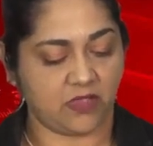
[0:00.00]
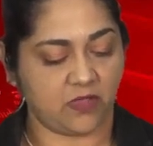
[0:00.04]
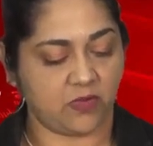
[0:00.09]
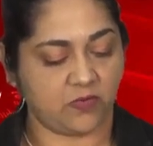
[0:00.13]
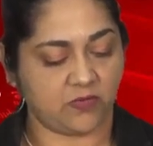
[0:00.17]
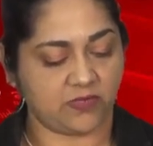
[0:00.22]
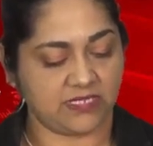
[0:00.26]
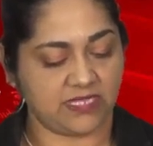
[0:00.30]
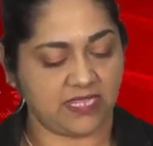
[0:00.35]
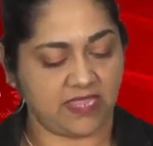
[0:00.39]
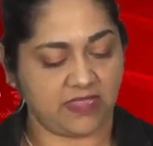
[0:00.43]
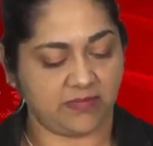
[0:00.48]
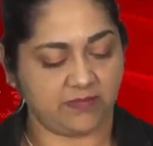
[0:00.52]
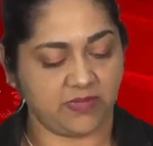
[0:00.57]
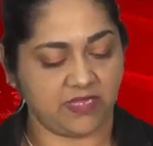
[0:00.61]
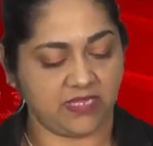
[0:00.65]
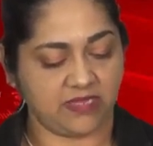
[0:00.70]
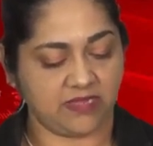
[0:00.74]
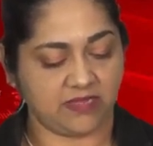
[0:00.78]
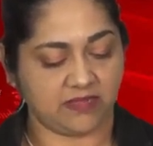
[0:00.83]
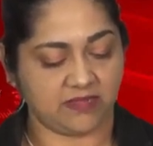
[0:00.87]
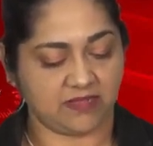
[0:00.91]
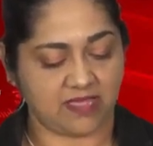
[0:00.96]
और ये
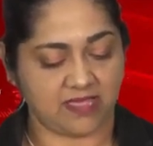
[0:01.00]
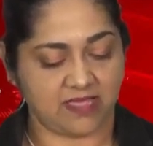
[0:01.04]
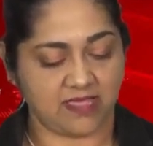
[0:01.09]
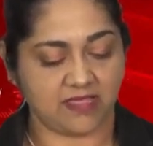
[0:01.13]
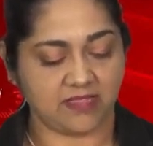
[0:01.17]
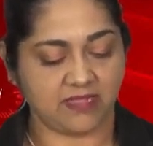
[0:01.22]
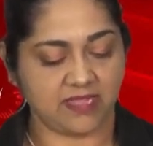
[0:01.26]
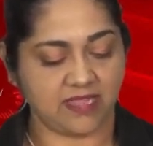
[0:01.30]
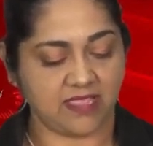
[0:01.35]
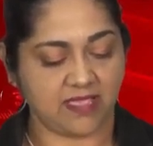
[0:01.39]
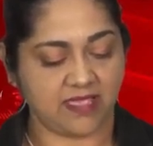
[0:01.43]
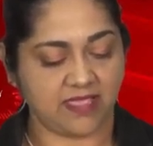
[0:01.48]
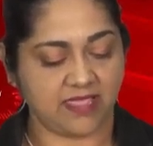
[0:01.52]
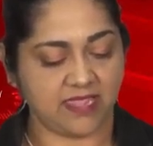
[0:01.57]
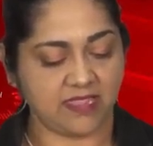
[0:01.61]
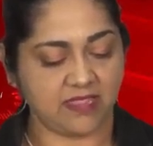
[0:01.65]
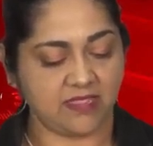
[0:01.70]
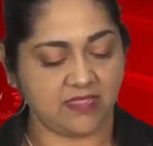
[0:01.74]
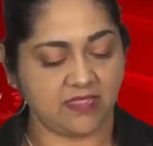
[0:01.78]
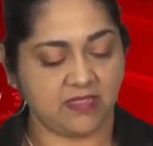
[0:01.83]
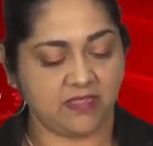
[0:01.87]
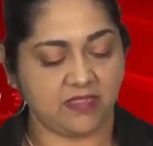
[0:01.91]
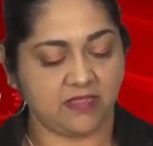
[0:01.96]
भी कहा गया है
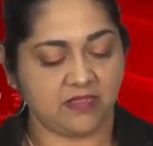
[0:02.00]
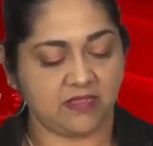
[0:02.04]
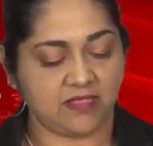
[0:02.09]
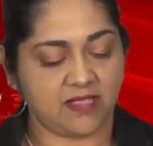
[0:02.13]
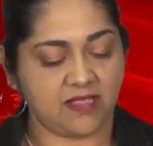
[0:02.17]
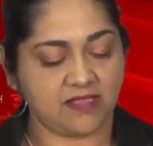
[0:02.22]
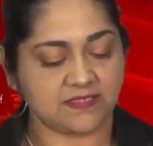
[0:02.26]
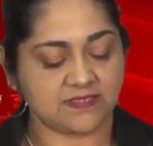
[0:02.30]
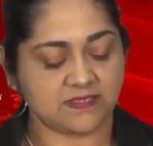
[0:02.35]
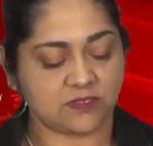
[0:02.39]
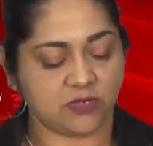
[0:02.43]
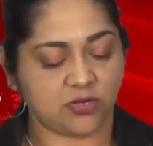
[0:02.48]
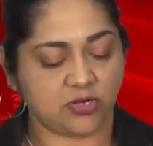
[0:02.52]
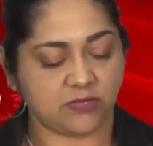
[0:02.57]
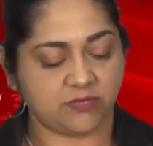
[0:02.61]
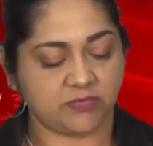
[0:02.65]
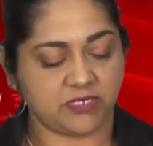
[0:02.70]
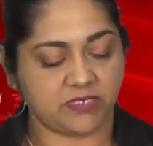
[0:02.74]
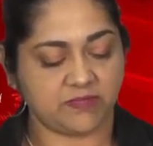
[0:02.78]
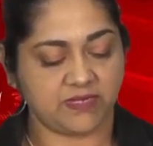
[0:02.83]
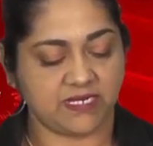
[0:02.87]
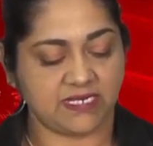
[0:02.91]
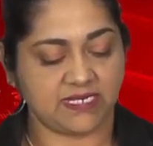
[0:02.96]
ख़ास तौर
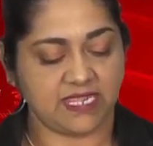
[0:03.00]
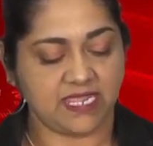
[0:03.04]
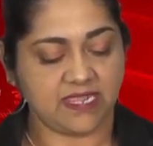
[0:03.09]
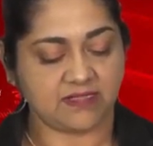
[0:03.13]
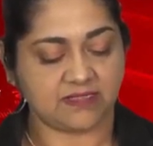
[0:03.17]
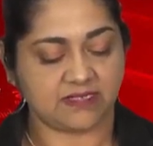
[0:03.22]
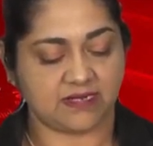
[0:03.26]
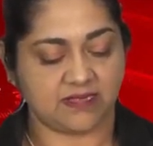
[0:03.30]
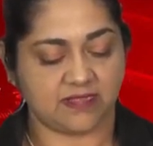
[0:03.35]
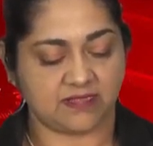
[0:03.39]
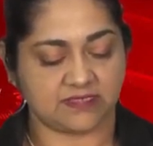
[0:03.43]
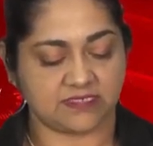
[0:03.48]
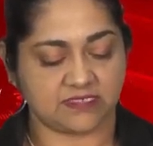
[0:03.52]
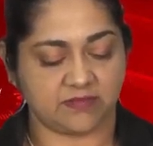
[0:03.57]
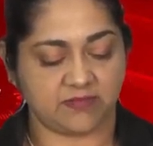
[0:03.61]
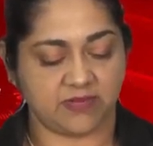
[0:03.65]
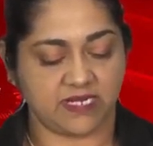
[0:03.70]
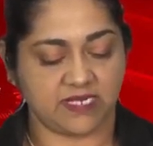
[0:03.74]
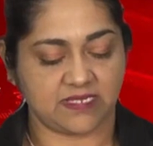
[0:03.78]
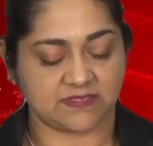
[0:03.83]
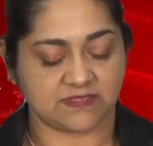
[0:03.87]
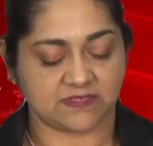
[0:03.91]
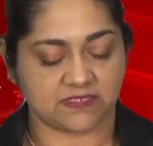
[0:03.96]
पर भी नई दलान से
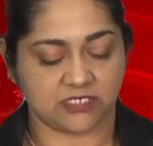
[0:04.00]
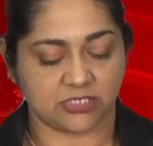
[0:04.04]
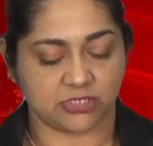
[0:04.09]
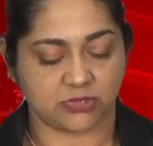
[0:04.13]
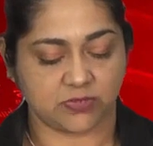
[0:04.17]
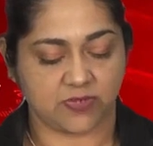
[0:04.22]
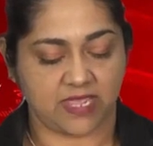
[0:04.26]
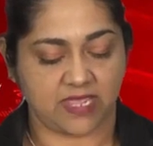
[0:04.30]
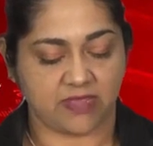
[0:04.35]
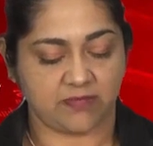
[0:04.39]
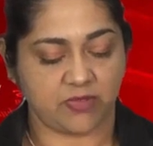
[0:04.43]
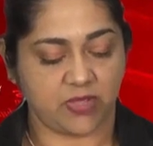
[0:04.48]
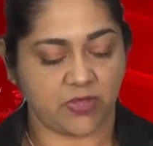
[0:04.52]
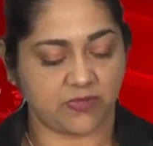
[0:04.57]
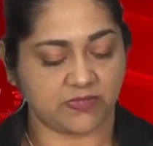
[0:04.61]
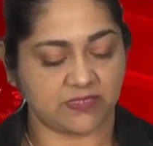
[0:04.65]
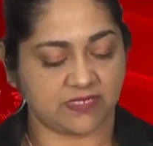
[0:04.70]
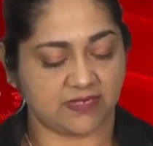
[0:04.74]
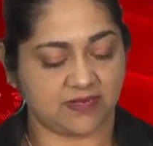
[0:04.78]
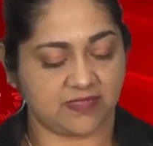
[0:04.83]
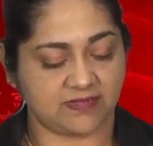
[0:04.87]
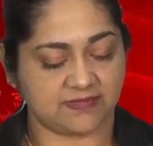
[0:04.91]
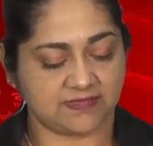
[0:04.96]
मिनिस्टर जो है
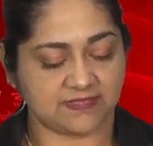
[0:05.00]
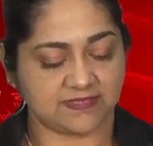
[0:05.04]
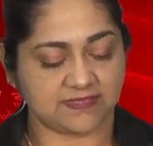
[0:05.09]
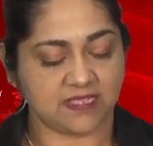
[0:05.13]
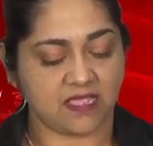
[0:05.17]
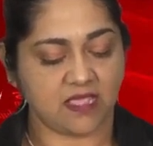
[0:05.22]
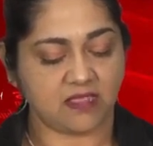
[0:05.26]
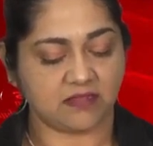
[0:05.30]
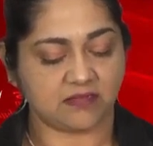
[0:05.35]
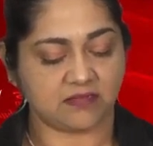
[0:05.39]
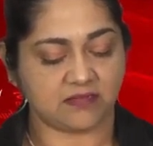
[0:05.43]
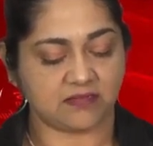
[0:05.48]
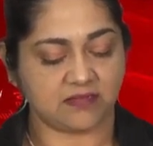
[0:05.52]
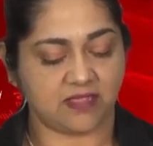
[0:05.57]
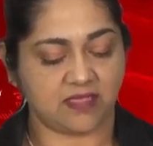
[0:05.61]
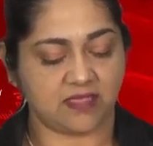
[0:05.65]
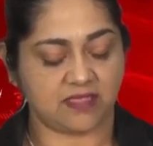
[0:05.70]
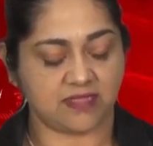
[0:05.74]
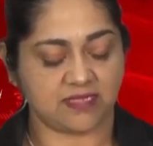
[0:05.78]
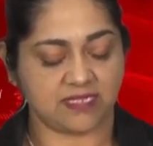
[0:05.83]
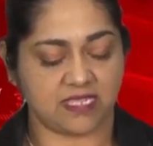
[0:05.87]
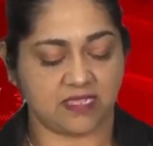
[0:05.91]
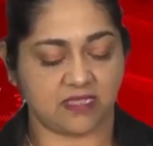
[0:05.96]
बैतलानसे साकन
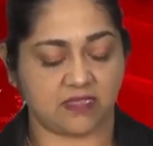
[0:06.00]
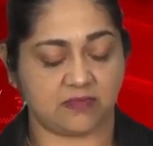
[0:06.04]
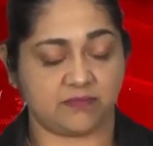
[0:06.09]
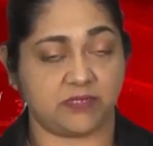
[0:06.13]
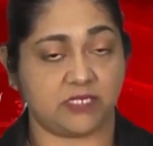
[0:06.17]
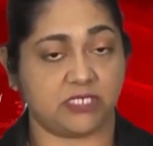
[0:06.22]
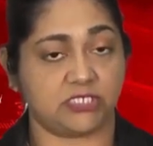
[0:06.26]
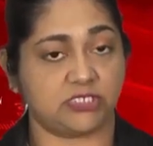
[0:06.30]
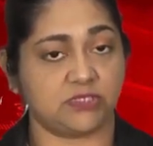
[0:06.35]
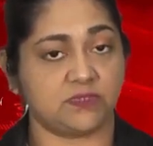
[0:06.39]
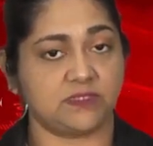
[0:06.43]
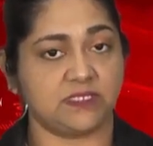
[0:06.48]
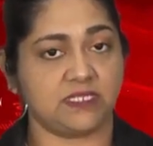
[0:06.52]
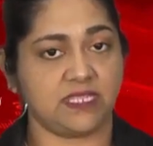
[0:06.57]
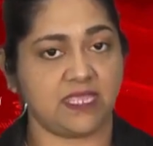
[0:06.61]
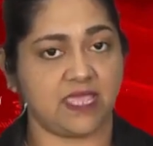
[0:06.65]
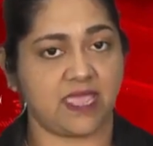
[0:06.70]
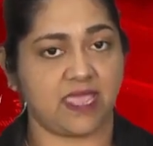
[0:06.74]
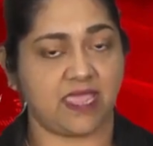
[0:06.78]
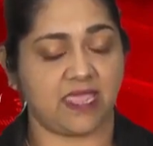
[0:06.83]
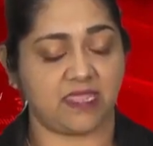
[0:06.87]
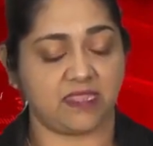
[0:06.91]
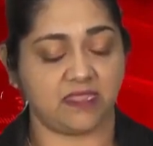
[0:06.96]
का ये खबर जो दी
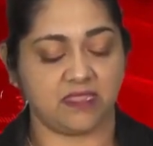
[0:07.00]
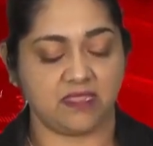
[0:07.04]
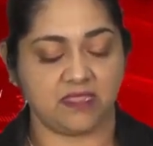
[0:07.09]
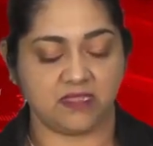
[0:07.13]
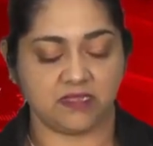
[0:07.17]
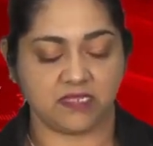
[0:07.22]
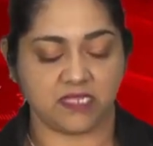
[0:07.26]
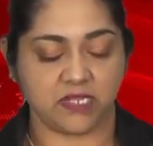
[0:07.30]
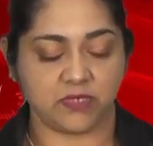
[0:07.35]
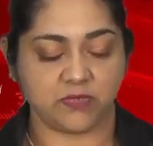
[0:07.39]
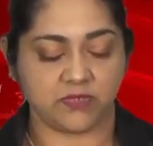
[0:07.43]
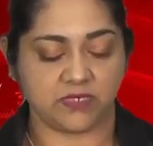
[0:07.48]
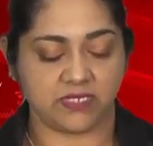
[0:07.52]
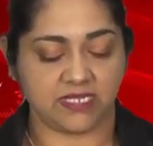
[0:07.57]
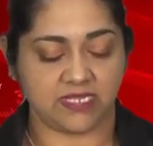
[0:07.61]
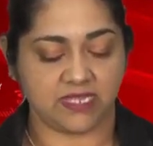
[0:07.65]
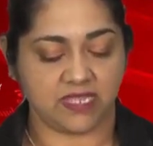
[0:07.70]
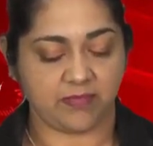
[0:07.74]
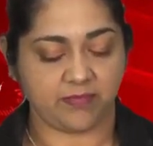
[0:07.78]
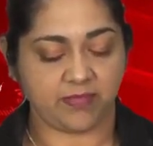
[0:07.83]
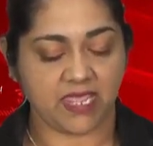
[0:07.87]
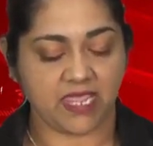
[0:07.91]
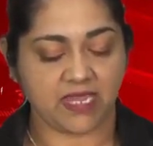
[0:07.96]
है कि यूली
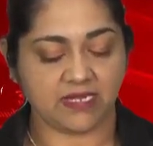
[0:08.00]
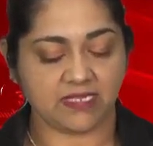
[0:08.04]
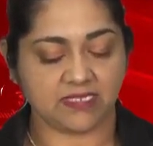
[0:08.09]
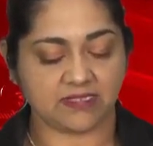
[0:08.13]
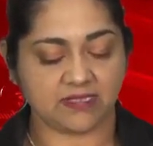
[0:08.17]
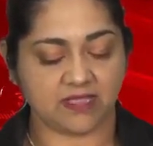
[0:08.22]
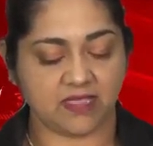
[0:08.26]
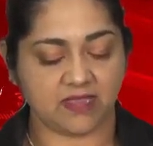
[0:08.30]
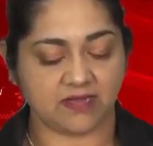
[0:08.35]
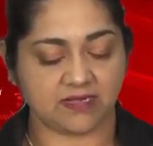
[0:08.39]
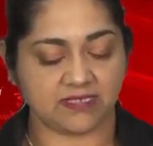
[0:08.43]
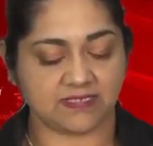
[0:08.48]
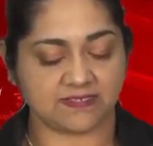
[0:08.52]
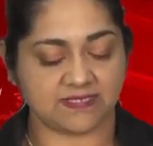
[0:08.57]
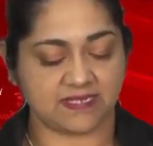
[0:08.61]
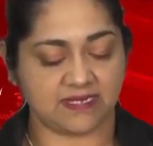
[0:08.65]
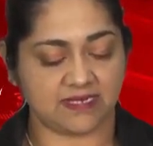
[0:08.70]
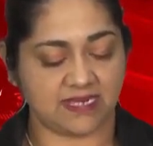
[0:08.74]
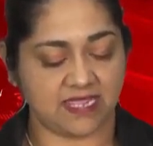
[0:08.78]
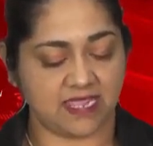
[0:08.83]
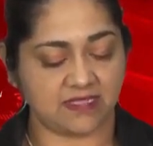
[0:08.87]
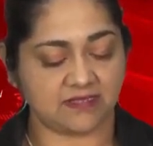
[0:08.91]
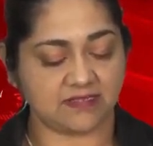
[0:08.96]
के पहली तारीख
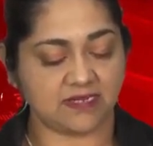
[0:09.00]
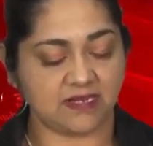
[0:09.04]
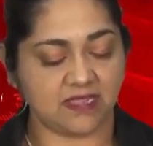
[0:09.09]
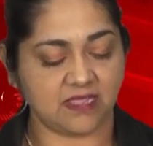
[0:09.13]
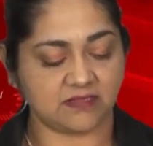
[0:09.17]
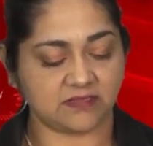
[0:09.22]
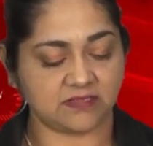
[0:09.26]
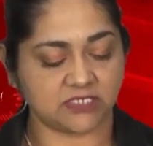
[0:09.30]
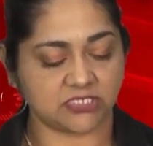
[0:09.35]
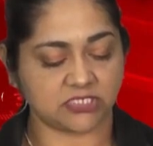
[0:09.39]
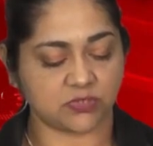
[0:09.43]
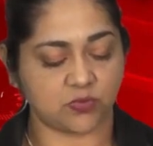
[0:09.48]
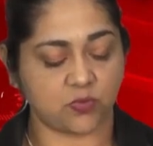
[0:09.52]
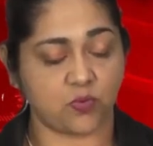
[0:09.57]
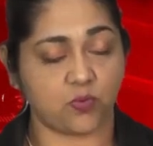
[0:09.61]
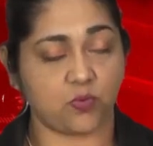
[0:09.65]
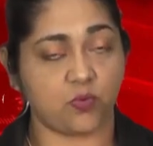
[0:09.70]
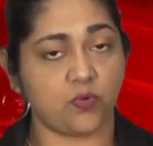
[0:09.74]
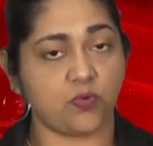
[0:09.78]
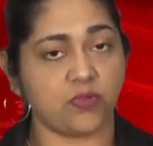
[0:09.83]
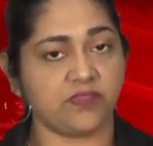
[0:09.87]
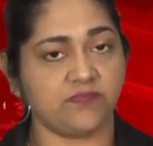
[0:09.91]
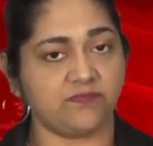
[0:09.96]
से नए दलानडश को
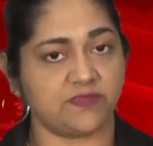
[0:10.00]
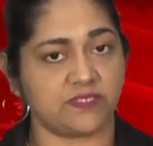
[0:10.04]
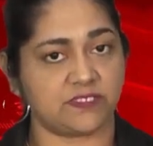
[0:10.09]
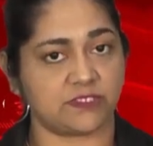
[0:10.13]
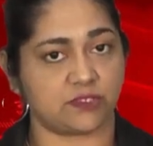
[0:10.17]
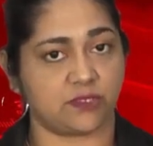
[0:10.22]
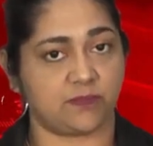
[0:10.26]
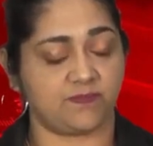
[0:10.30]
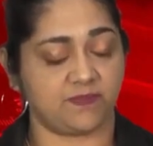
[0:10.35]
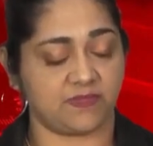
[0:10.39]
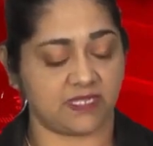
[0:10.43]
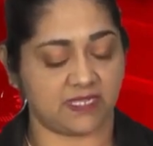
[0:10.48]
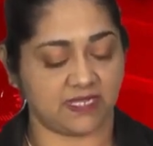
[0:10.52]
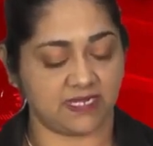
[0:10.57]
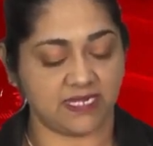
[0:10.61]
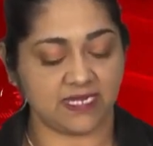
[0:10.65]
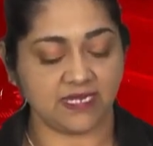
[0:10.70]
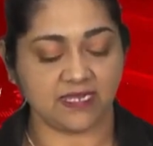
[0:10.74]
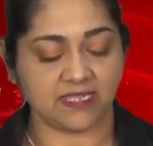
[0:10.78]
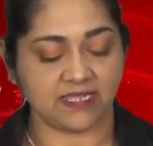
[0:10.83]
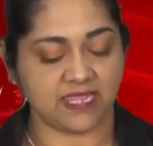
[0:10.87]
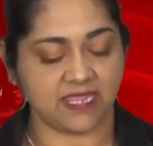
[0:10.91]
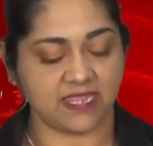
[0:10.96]
कोई फिसम
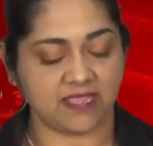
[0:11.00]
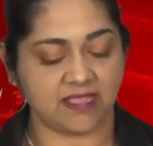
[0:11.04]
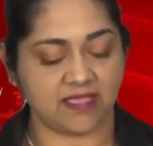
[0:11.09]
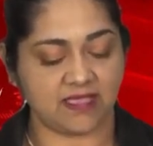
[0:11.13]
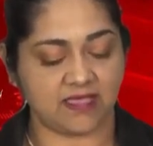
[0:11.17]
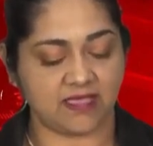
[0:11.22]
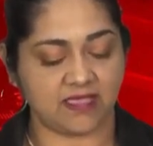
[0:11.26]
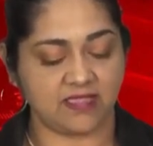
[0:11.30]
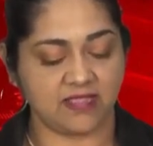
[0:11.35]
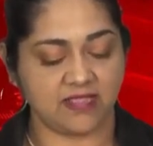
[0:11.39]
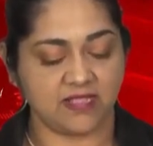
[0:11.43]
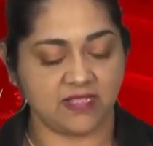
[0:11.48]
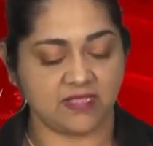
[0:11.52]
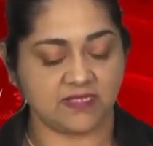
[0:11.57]
नहीं लगेगा